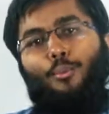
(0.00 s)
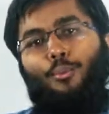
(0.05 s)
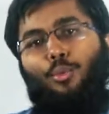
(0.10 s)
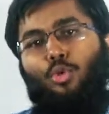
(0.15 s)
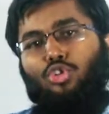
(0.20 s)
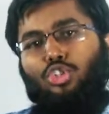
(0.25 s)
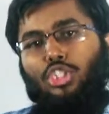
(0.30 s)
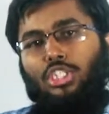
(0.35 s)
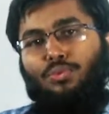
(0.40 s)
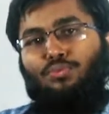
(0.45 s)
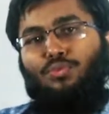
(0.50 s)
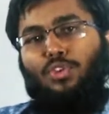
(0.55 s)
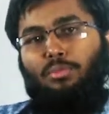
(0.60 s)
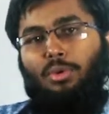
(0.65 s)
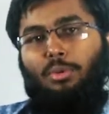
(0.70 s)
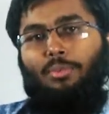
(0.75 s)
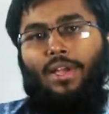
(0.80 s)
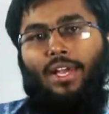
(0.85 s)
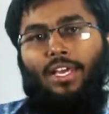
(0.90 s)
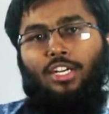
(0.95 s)
পজিটিভ
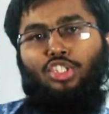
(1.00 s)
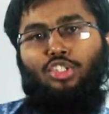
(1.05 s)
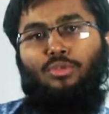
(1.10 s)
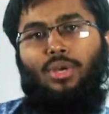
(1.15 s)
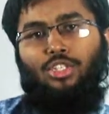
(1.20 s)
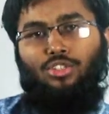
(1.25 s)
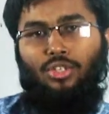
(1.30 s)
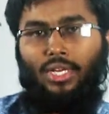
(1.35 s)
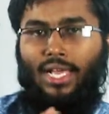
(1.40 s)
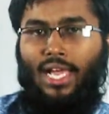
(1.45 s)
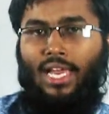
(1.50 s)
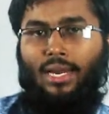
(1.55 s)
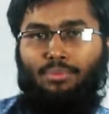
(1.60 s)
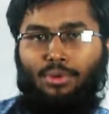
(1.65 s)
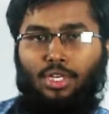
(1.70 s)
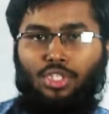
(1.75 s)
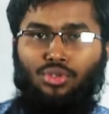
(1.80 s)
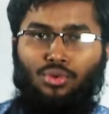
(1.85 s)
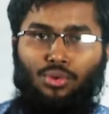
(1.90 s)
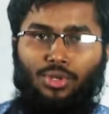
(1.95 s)
ফিডব্যাক মেকানিজম আসলে খারাপ
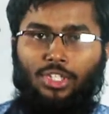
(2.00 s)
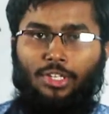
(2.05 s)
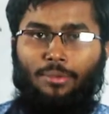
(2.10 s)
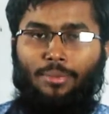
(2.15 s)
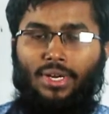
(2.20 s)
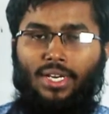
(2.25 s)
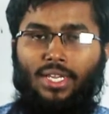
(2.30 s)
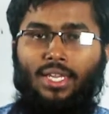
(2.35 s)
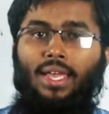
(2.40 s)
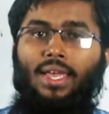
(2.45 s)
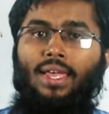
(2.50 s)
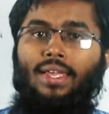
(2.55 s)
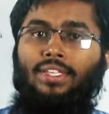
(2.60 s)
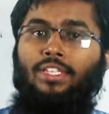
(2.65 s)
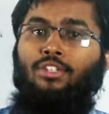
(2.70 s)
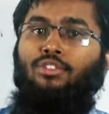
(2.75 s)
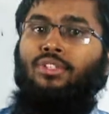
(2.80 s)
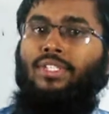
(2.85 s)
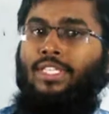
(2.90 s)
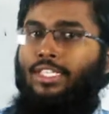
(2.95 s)
কাজ করতে পারে
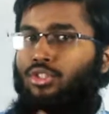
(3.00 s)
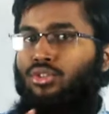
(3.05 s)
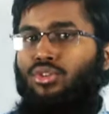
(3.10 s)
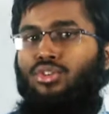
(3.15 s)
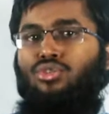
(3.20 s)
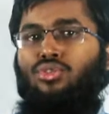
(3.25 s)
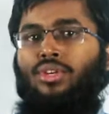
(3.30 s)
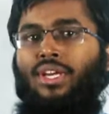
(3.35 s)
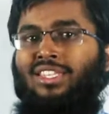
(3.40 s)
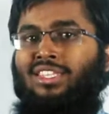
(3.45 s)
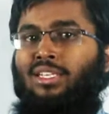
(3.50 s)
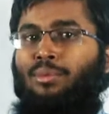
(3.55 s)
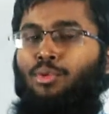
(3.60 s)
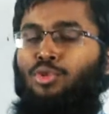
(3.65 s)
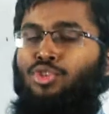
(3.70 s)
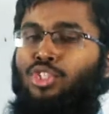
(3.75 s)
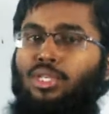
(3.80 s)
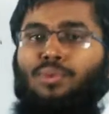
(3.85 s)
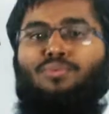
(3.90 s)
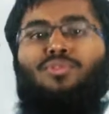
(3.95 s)
কিন্তু কিছু কিছু ক্ষেত্রে
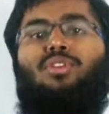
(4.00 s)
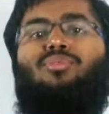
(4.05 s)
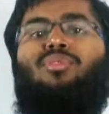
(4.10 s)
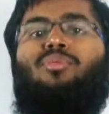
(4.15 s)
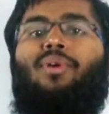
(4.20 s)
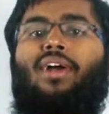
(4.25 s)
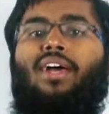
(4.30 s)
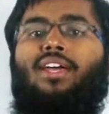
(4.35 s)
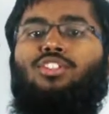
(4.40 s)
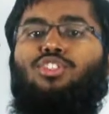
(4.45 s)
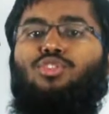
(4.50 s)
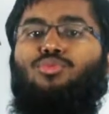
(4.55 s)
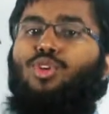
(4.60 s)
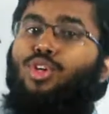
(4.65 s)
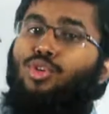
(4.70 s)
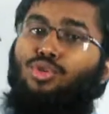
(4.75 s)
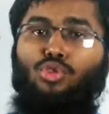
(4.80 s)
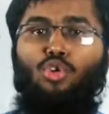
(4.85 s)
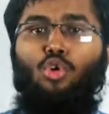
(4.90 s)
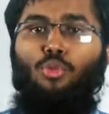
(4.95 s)
পজিটিভ ফিডব্যাক মেকানিজম
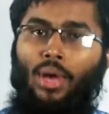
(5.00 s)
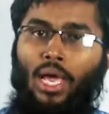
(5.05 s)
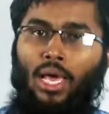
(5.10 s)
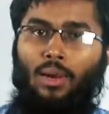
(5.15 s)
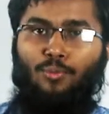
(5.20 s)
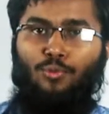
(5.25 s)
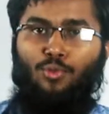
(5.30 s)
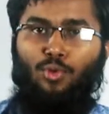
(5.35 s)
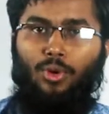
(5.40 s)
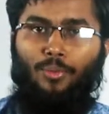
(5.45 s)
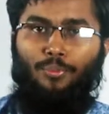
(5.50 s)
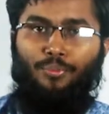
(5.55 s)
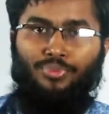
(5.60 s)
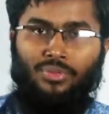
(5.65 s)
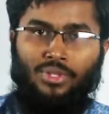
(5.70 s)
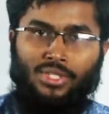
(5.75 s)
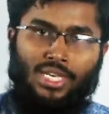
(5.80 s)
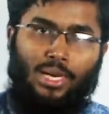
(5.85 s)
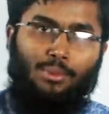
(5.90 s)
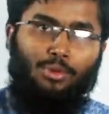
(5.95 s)
কিন্তু খুব হেল্পফুল
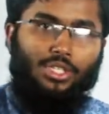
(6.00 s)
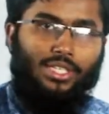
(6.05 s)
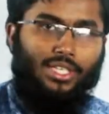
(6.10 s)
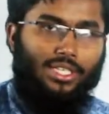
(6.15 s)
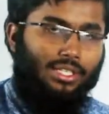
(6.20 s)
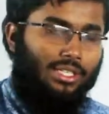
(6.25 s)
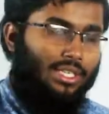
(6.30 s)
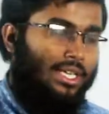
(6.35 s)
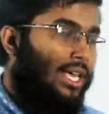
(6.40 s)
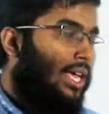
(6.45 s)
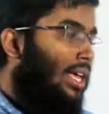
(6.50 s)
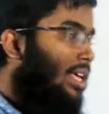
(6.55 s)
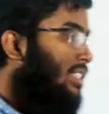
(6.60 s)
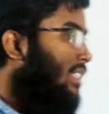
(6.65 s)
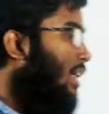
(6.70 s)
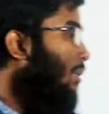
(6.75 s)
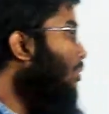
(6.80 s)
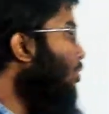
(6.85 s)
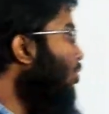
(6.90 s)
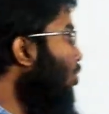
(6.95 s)
যেমন কি
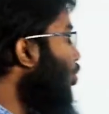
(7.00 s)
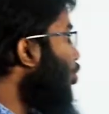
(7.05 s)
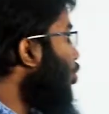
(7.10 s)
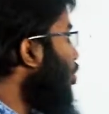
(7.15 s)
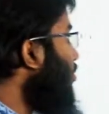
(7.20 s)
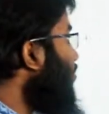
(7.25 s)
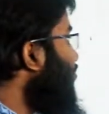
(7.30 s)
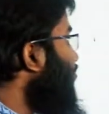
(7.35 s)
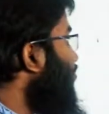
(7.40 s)
যেমন ধরো